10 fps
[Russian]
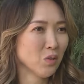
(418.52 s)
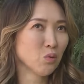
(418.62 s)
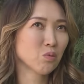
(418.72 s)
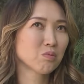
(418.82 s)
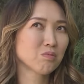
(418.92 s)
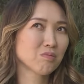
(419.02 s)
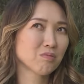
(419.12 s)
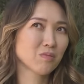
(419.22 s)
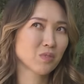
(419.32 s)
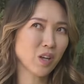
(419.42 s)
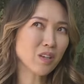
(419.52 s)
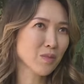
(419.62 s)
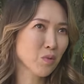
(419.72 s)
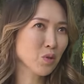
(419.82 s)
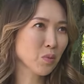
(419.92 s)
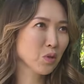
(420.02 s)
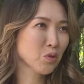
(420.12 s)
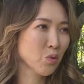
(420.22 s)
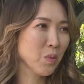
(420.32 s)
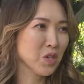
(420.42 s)
ну, да, само собой
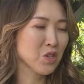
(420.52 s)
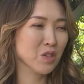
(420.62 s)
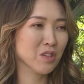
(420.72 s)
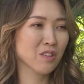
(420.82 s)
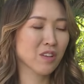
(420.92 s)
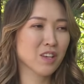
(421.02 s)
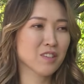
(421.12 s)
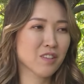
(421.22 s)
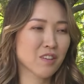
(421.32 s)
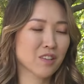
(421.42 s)
разумеющееся, если